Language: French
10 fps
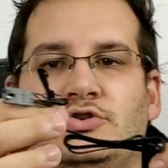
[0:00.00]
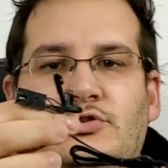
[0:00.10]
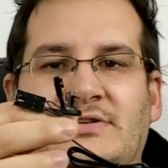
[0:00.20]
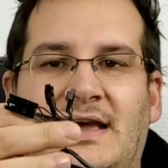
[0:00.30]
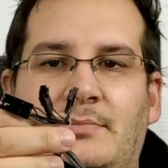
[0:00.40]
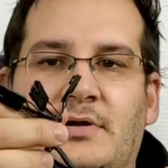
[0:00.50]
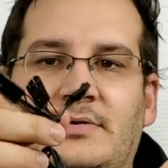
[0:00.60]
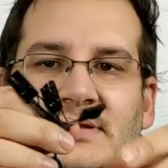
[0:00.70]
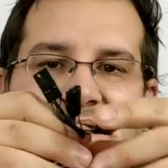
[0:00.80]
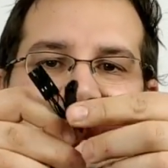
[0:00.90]
ce
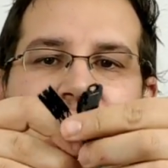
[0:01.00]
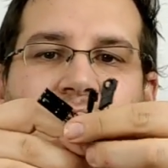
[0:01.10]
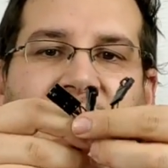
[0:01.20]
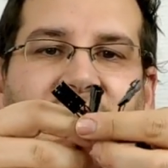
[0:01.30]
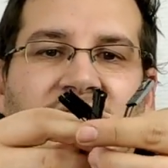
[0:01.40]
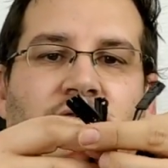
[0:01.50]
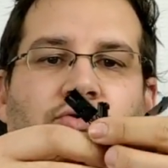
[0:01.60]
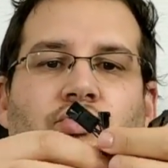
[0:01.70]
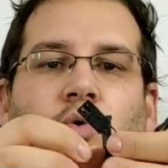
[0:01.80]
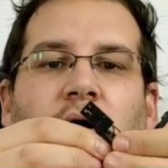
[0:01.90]
câble ici, donc
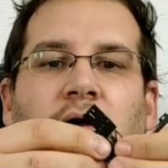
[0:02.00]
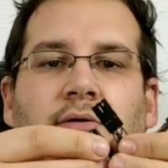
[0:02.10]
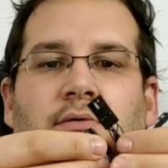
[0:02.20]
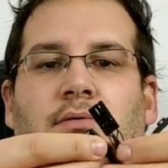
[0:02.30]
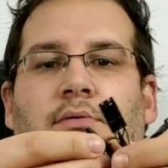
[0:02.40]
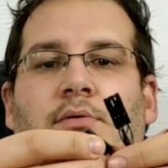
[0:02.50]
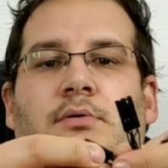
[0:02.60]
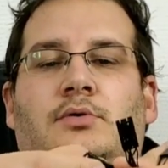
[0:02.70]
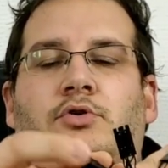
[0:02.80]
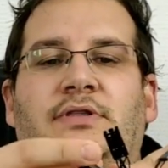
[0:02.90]
avec trois
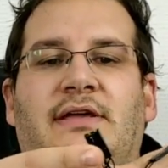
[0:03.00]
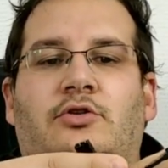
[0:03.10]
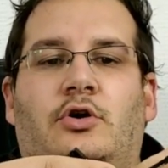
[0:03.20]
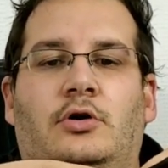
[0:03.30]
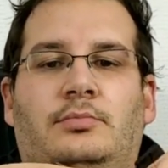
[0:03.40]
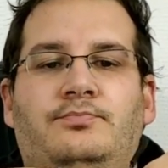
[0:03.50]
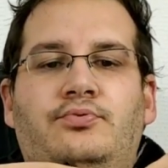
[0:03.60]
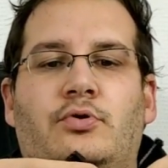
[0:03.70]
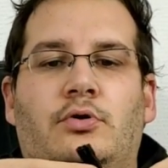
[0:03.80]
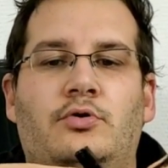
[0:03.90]
connecteurs
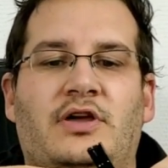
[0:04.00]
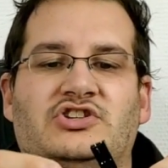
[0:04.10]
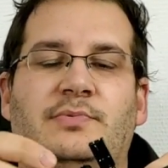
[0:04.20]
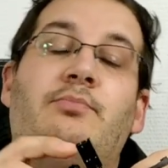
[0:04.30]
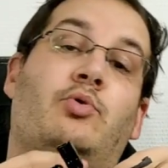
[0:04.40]
pour le RGB.